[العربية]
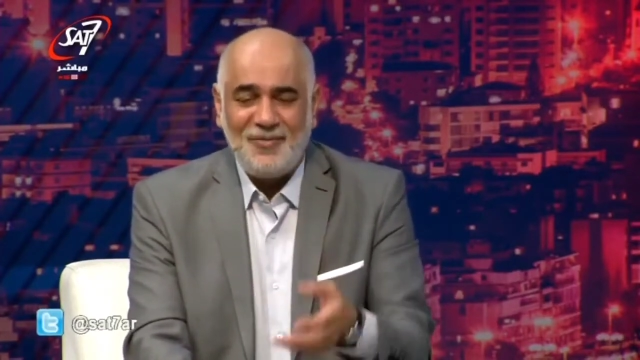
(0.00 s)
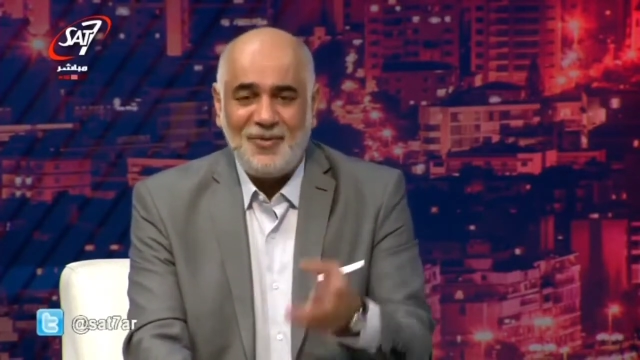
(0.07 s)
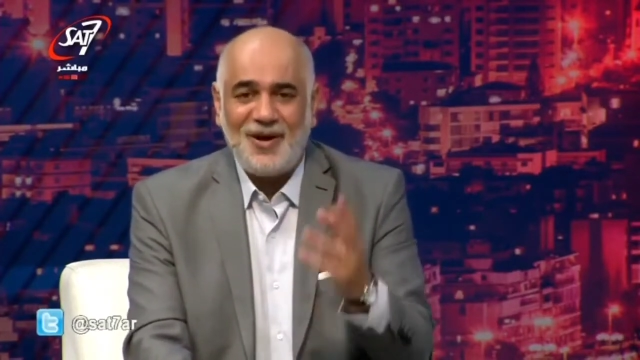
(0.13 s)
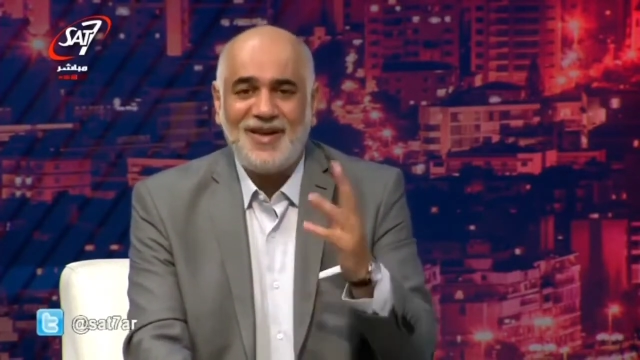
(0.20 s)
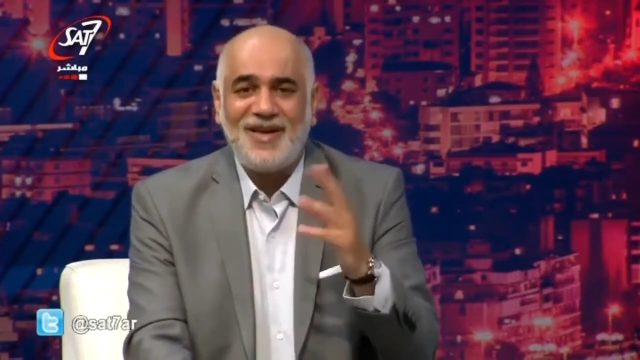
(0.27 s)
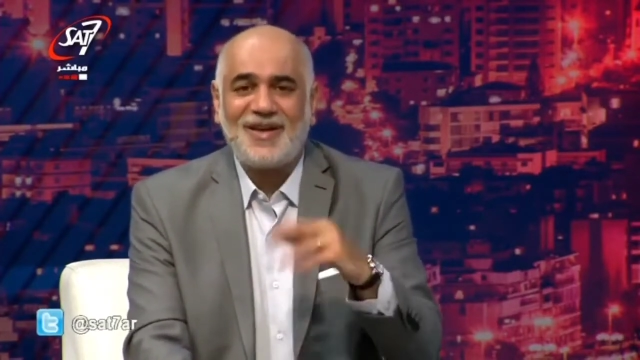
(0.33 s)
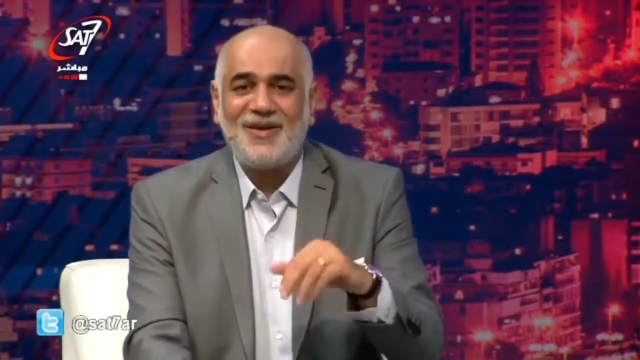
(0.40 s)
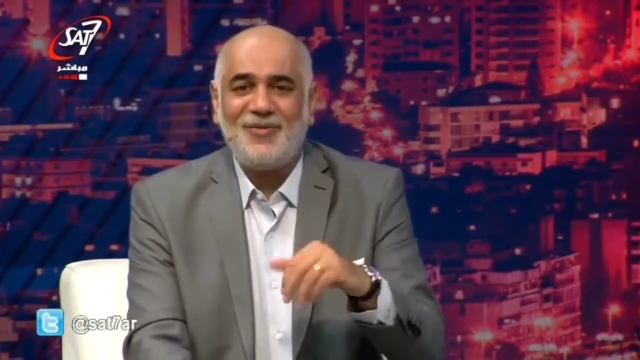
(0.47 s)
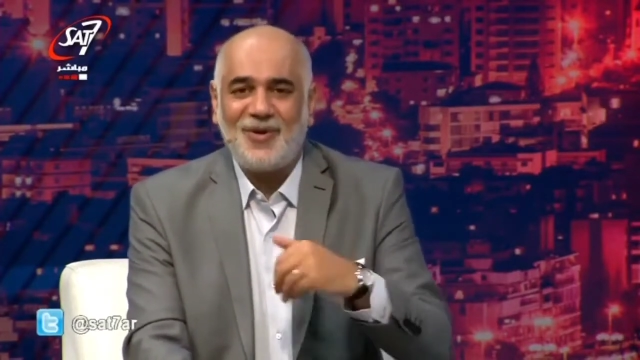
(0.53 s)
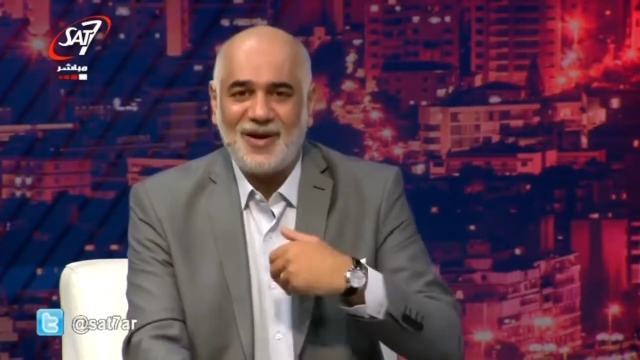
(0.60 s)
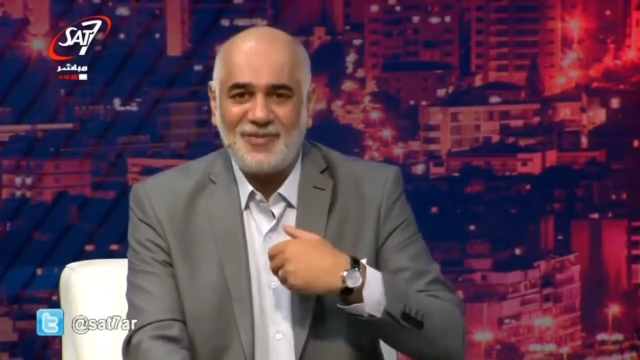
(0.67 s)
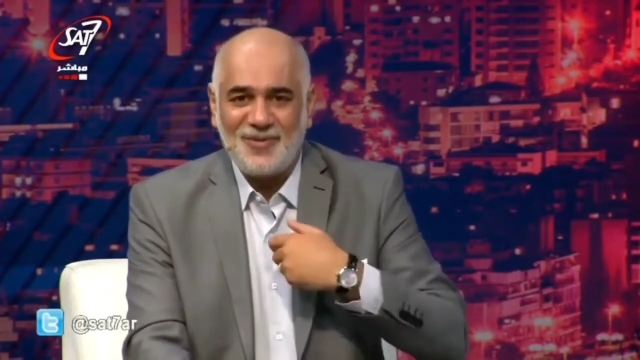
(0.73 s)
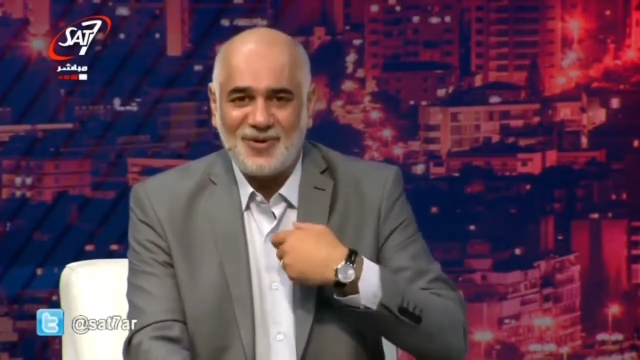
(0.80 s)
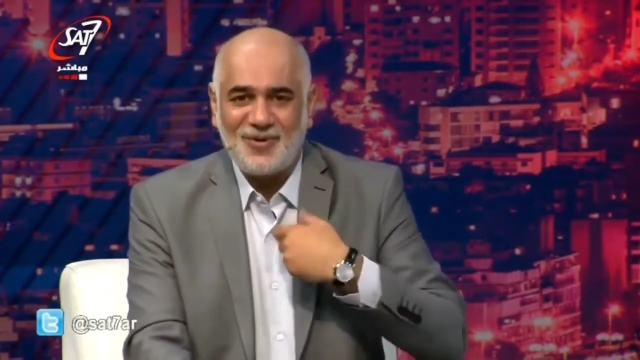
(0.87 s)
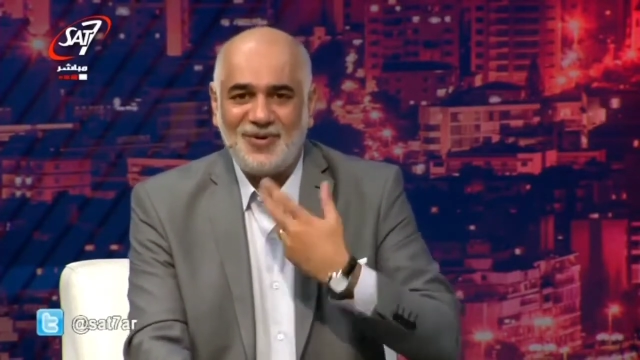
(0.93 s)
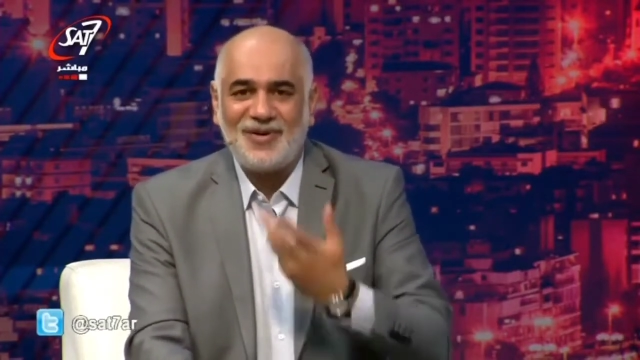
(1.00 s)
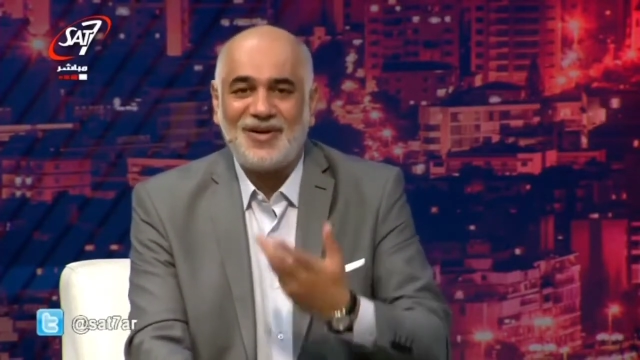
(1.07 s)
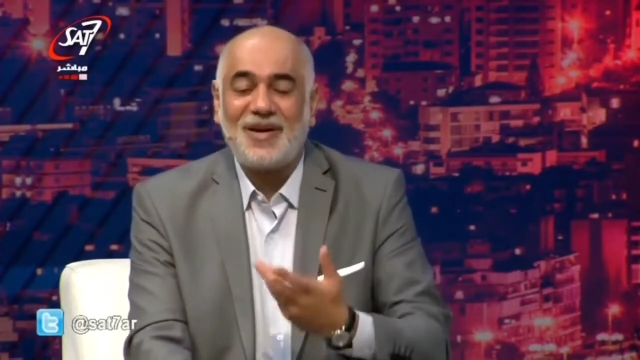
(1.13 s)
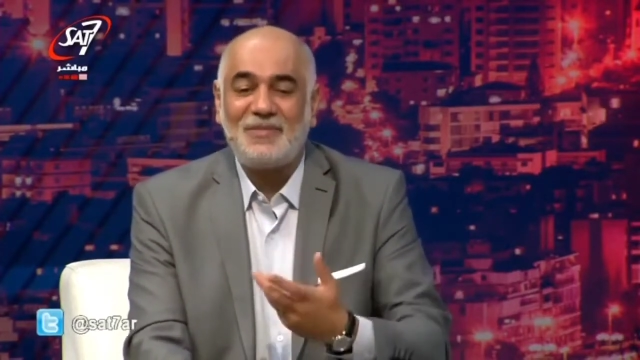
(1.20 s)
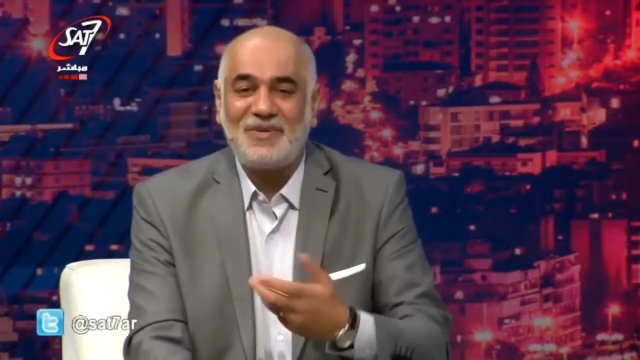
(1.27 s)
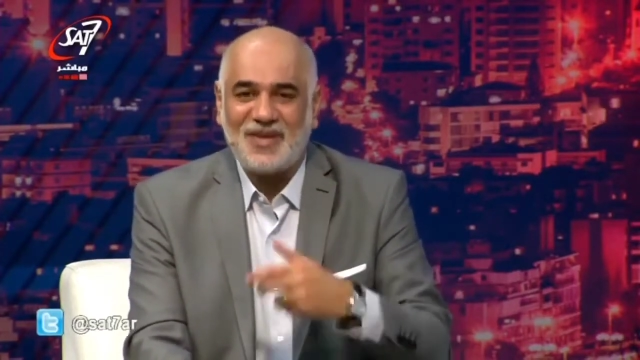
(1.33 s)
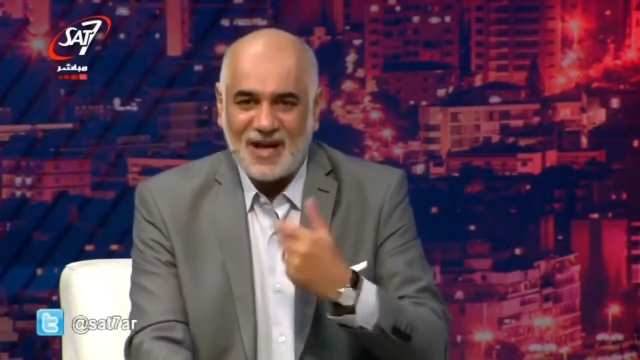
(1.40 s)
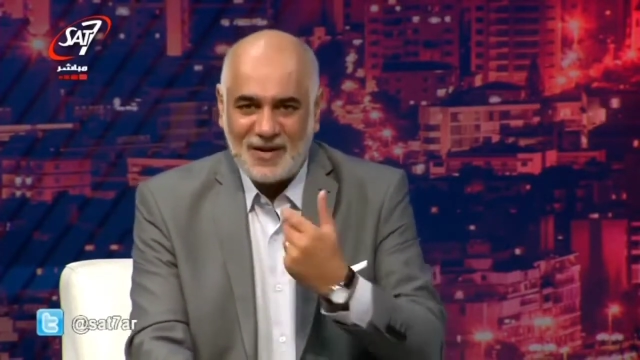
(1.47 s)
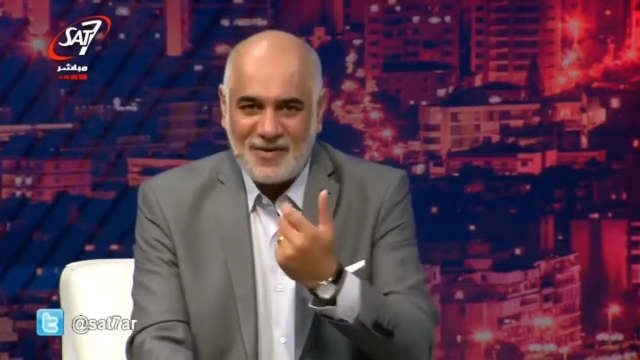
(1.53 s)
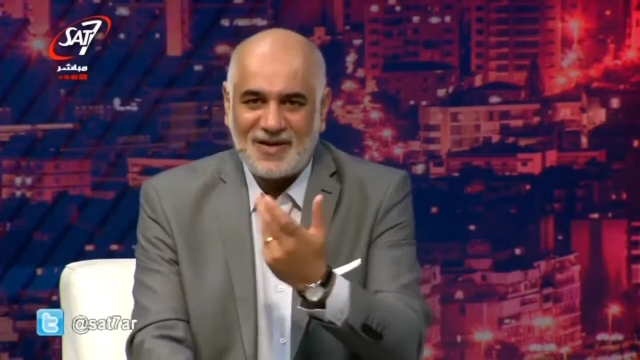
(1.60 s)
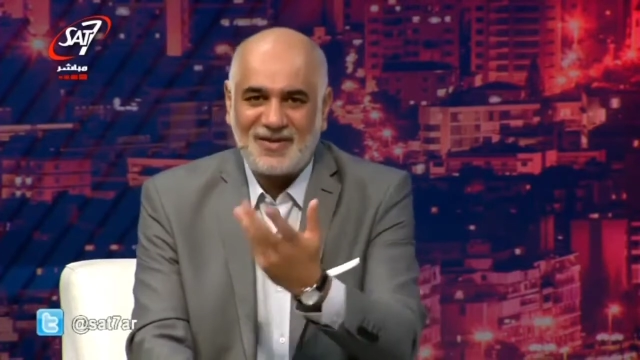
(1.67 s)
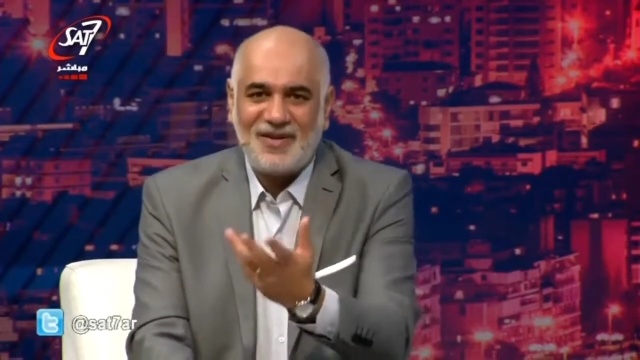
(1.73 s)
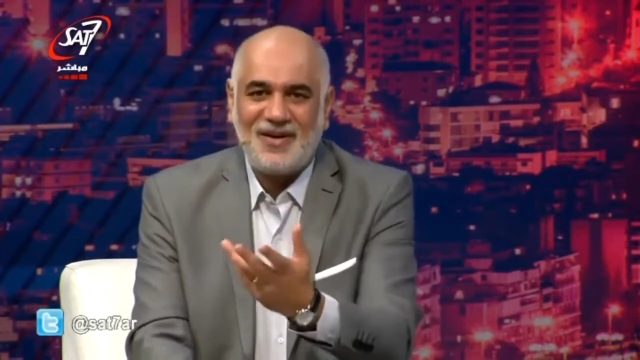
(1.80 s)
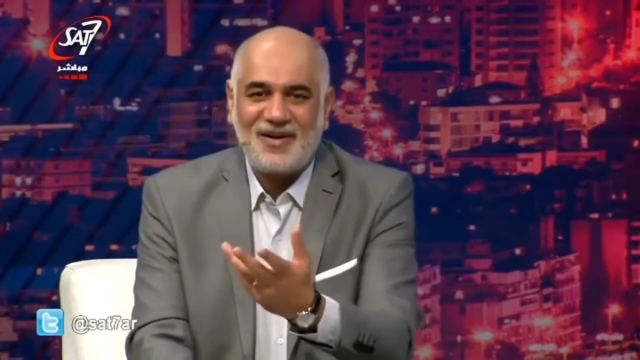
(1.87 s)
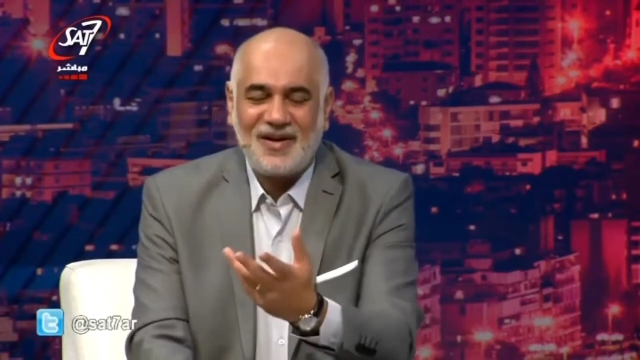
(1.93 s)
ولكن وقت بيكون رغبه
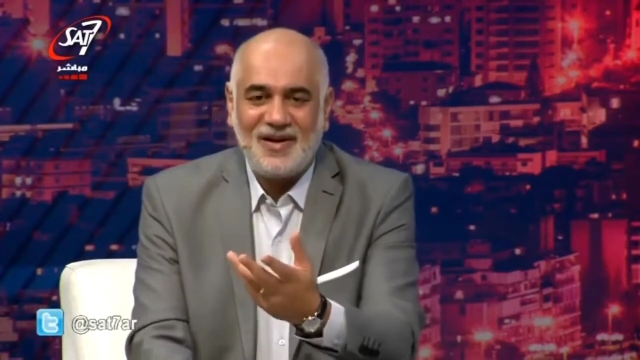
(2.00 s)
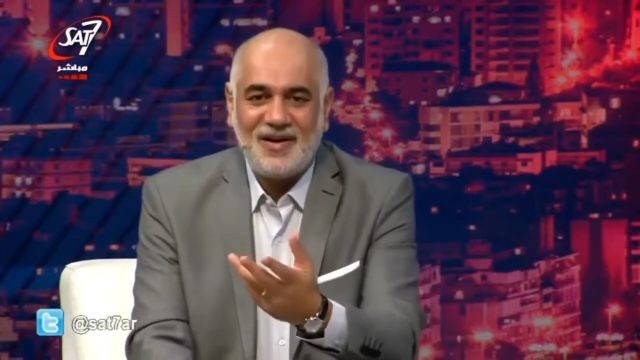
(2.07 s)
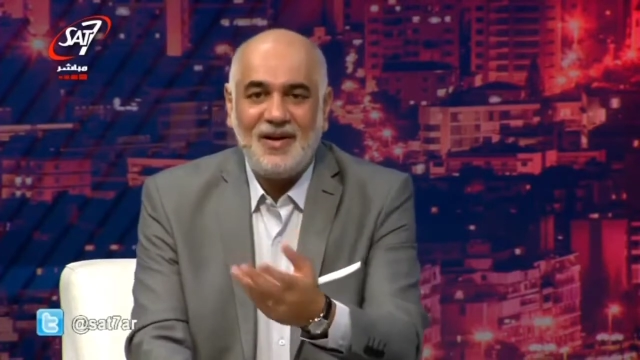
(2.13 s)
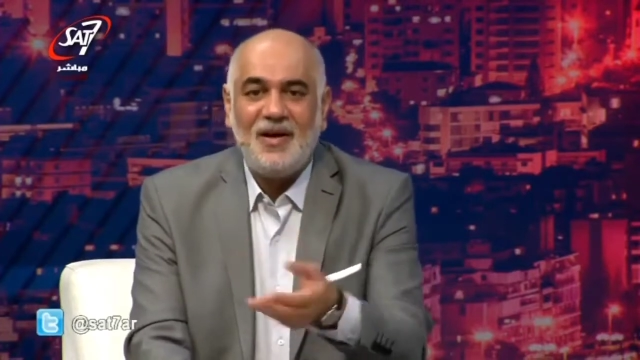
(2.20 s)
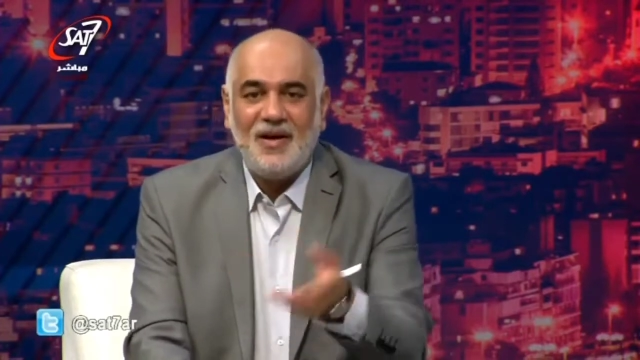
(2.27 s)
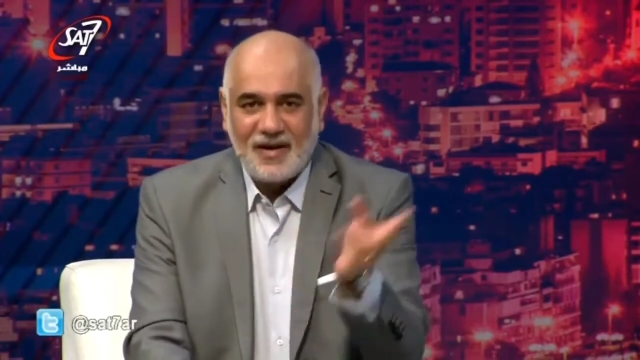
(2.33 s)
قلبك تقرا